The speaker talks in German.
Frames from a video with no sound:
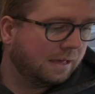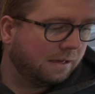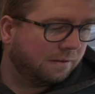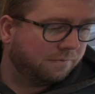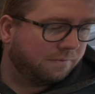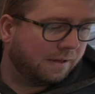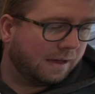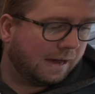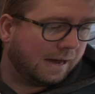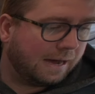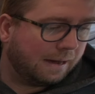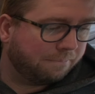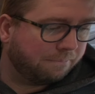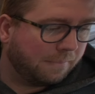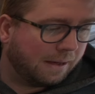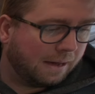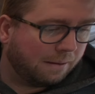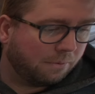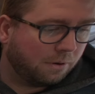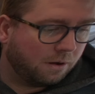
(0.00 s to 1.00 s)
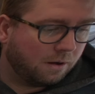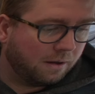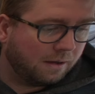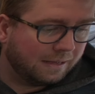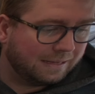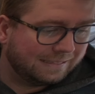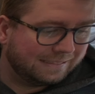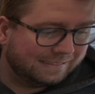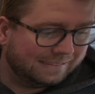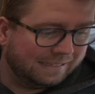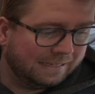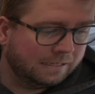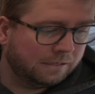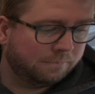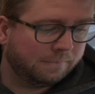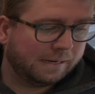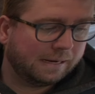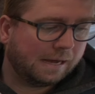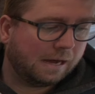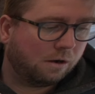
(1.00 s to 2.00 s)
Wir haben aber jede
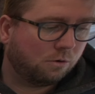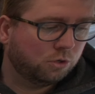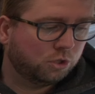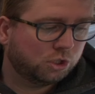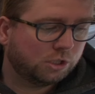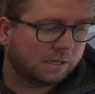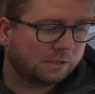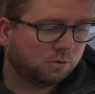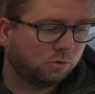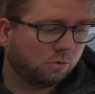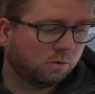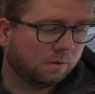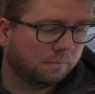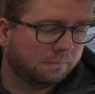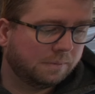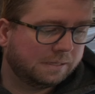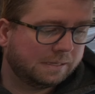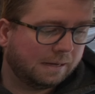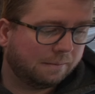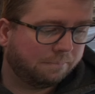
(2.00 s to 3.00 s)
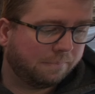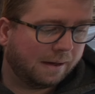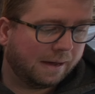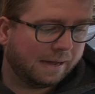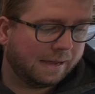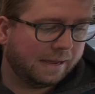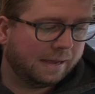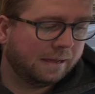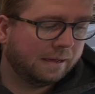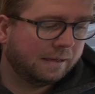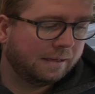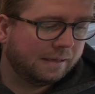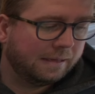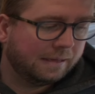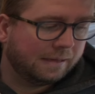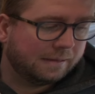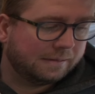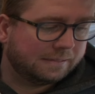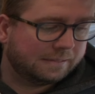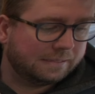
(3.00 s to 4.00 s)
Menge Ausstattung mit dabei,
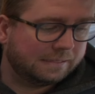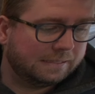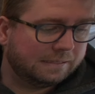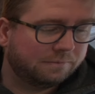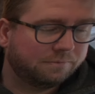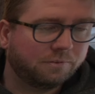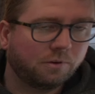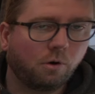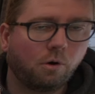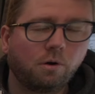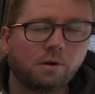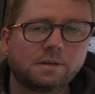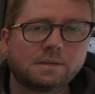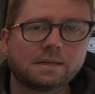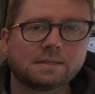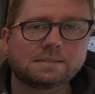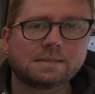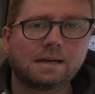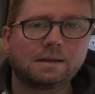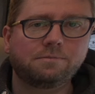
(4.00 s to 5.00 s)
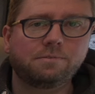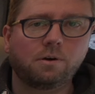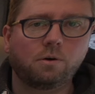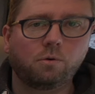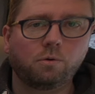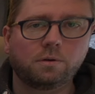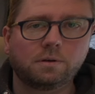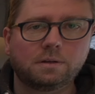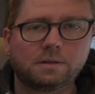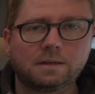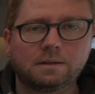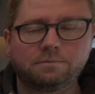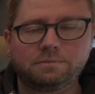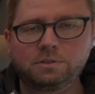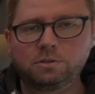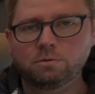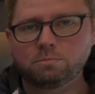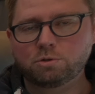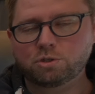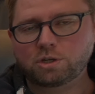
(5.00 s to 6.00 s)
die wir euch ganz einfach unten in der
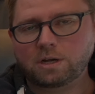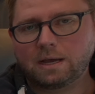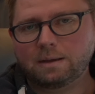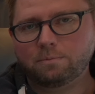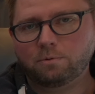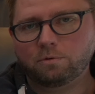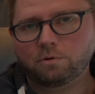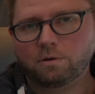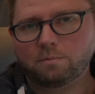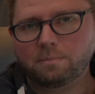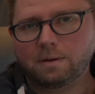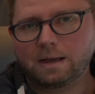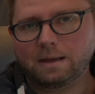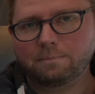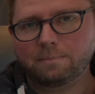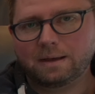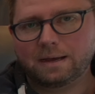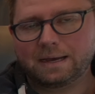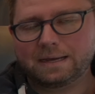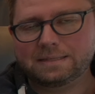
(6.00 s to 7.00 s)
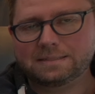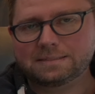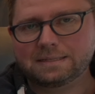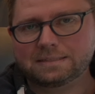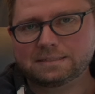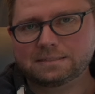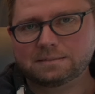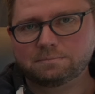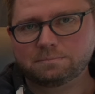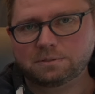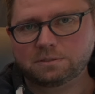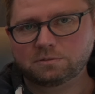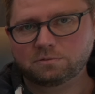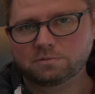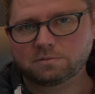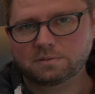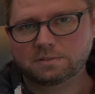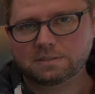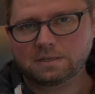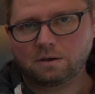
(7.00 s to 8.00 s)
Videobeschreibung nochmal einmal reinsetzen,
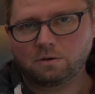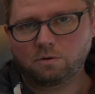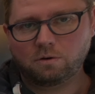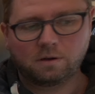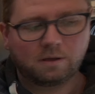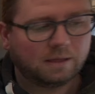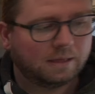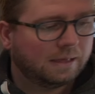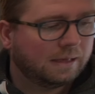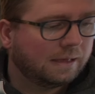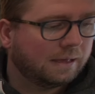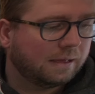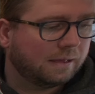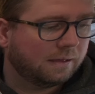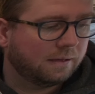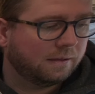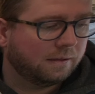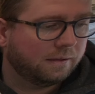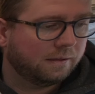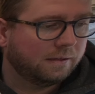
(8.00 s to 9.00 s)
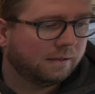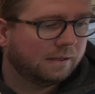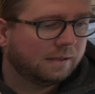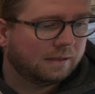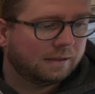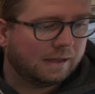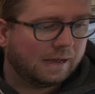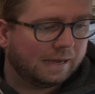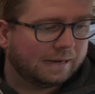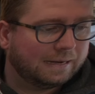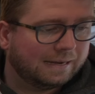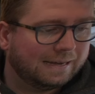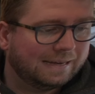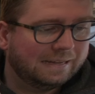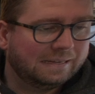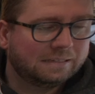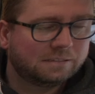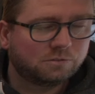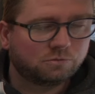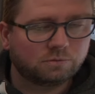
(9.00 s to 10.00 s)
beziehungsweise auch äh, einen
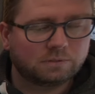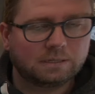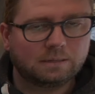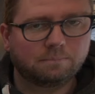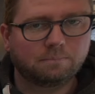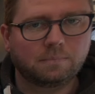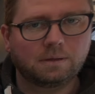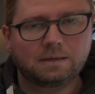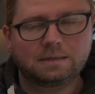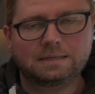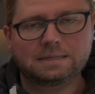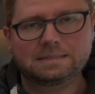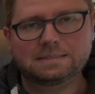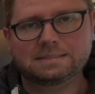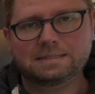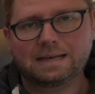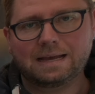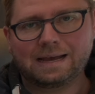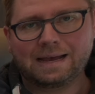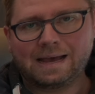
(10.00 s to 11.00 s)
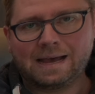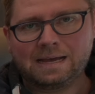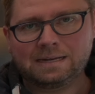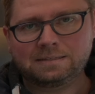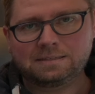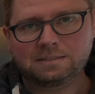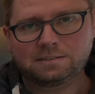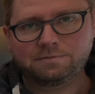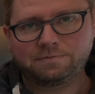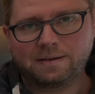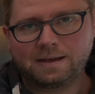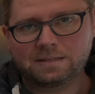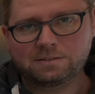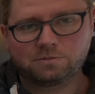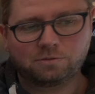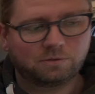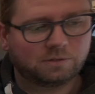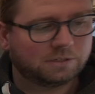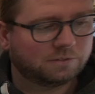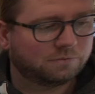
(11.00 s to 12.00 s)
Link zu dem Inserat des
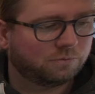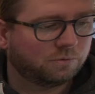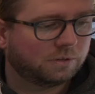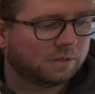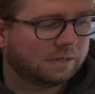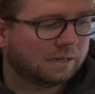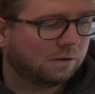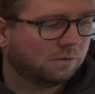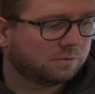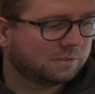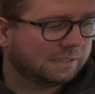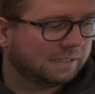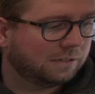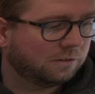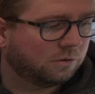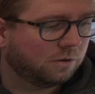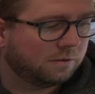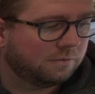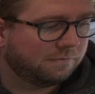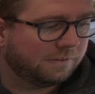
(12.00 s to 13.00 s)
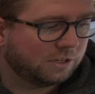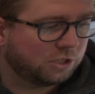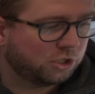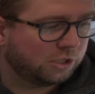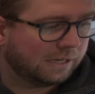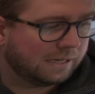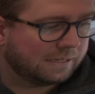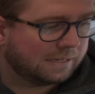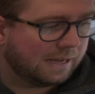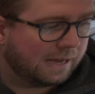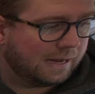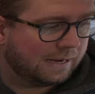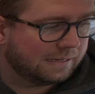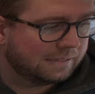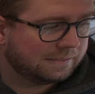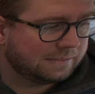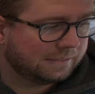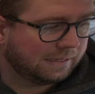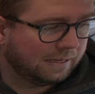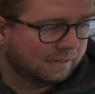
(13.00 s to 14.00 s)
Fahrzeuges, wo ihr genau sehen könnt, was steckt da
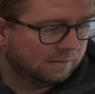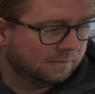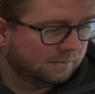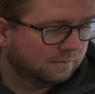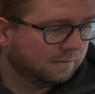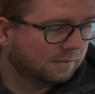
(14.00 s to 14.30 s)
alles drin.